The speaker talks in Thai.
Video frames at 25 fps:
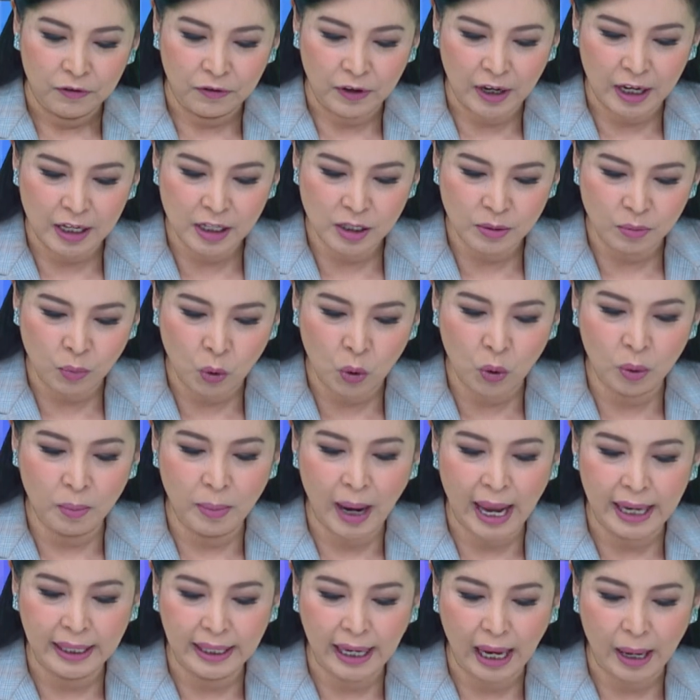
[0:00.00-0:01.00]
Facebook
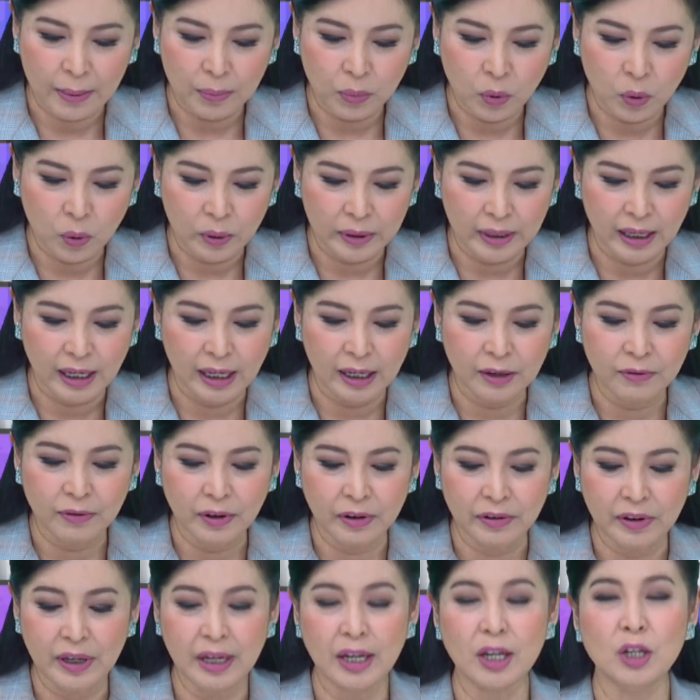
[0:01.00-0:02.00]
บ้านแกะปู
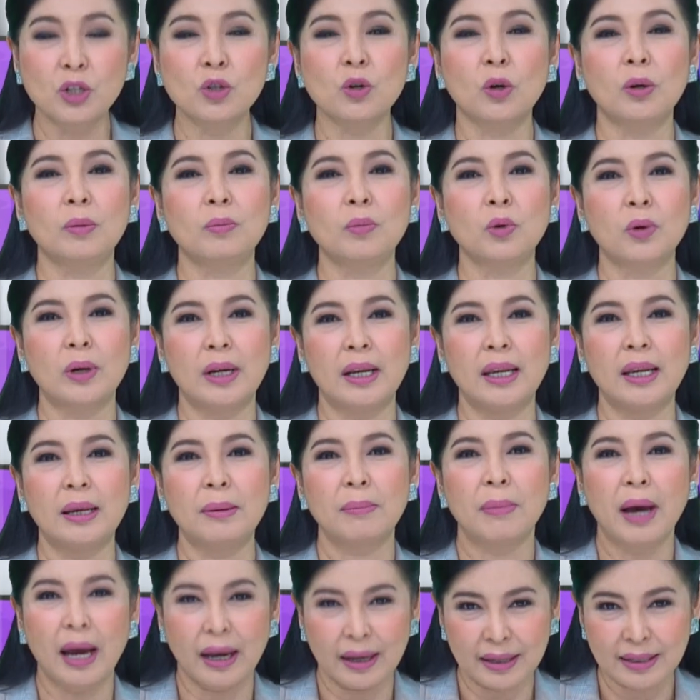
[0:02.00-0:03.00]
Delivery ชลบุรี
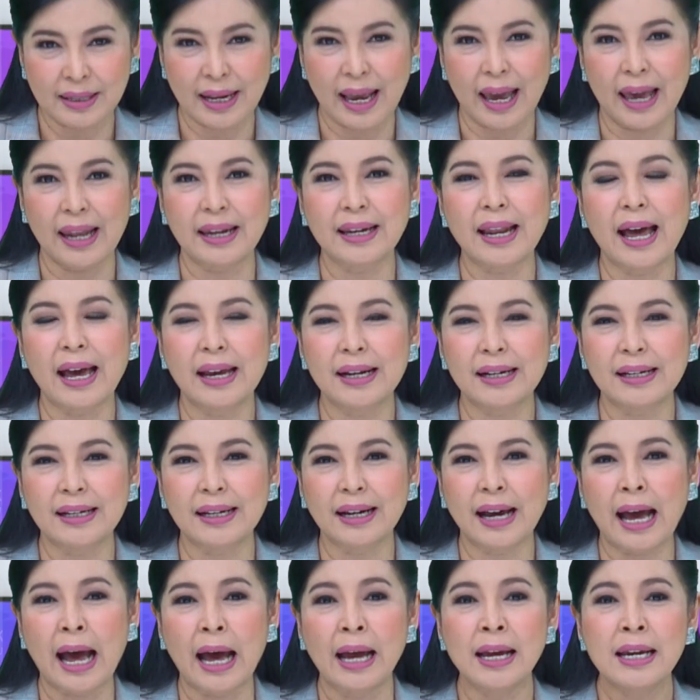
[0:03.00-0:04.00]
บางแสนได้เล
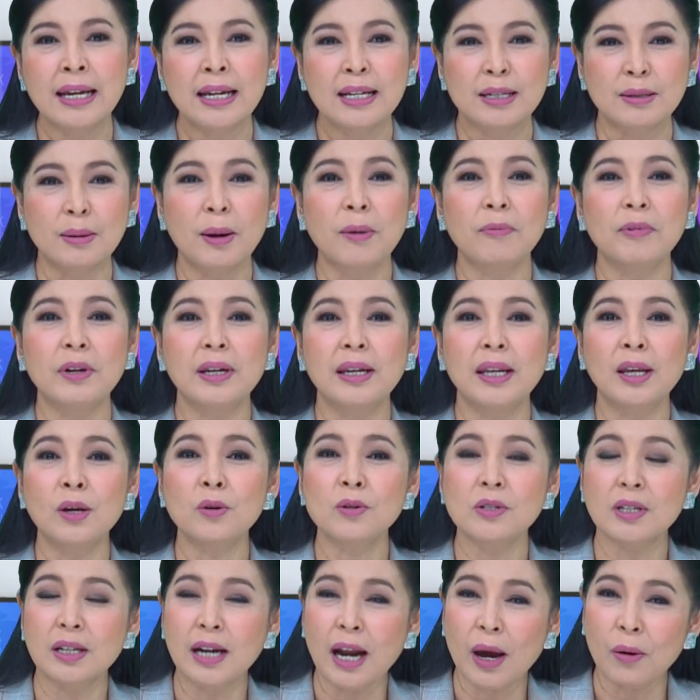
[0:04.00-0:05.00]
ยค่ะสำหรับวันนี้
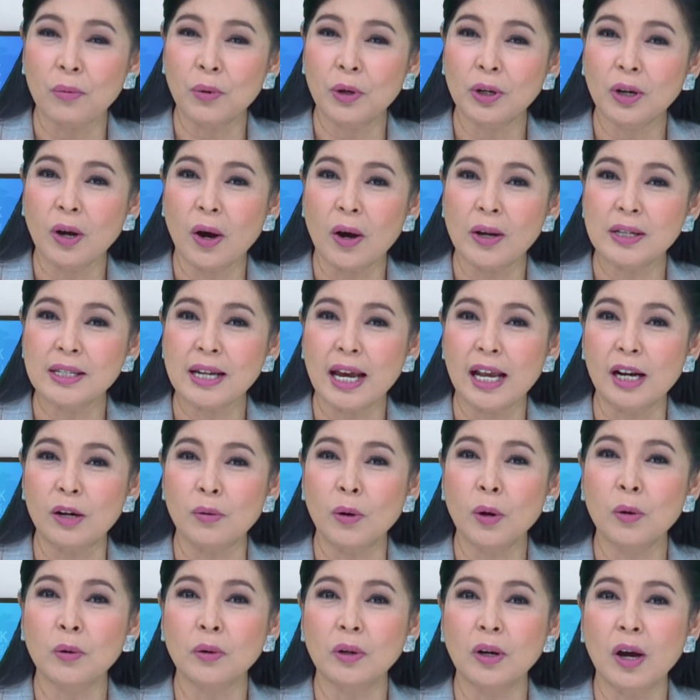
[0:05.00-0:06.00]
คุณสราวุธก้อใจหรื
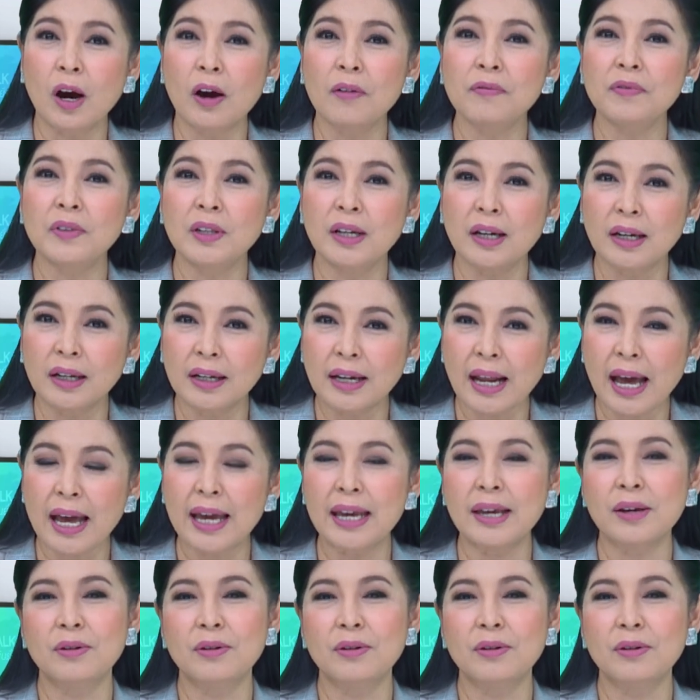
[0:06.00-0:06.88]
อว่าคุณก๊อฟหนึ่งใน